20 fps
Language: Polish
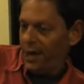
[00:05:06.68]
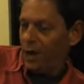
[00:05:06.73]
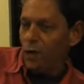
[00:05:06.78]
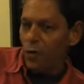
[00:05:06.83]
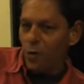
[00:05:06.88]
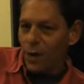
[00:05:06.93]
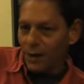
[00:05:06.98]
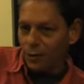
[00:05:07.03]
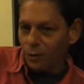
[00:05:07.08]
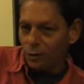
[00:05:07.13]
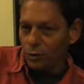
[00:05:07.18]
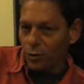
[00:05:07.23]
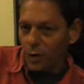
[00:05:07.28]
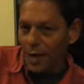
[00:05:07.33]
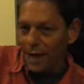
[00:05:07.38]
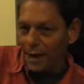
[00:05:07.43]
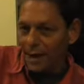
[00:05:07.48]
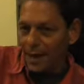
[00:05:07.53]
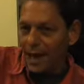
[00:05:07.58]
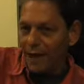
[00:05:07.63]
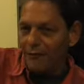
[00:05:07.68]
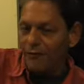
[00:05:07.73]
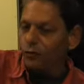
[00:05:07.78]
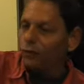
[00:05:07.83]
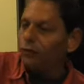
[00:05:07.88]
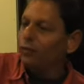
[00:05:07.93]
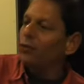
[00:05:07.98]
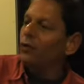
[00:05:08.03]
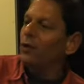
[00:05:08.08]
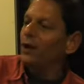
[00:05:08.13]
Myślę, że na Kubie
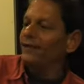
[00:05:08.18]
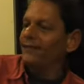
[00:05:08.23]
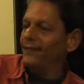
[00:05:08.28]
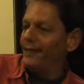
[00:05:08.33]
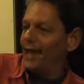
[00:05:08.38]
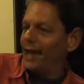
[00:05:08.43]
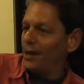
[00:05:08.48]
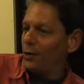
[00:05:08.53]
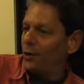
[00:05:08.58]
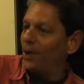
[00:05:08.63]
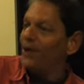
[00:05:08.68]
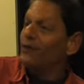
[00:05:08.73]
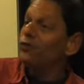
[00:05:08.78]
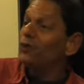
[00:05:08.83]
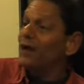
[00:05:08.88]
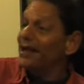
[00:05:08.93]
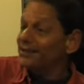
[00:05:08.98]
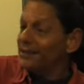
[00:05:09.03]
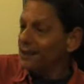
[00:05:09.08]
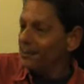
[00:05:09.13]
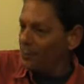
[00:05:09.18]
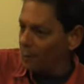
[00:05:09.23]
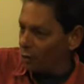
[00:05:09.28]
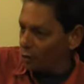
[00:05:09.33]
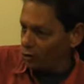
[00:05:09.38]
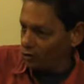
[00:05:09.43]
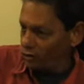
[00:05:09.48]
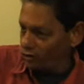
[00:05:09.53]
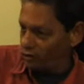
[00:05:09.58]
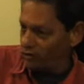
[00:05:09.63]
dojdzie do połączenia drogi
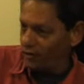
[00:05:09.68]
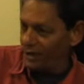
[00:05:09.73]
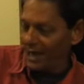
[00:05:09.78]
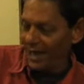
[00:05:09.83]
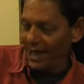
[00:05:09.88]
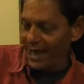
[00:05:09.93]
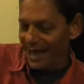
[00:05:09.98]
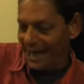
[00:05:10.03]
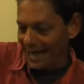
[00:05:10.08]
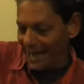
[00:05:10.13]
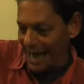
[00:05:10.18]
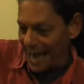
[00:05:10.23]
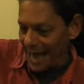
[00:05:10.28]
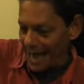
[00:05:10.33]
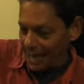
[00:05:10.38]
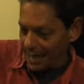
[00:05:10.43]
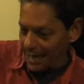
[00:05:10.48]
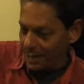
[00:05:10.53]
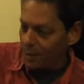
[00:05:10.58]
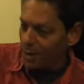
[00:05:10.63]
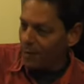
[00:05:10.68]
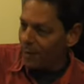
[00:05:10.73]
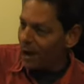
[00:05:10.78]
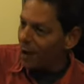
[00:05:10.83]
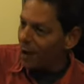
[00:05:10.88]
reform odgórnych i oddolnych.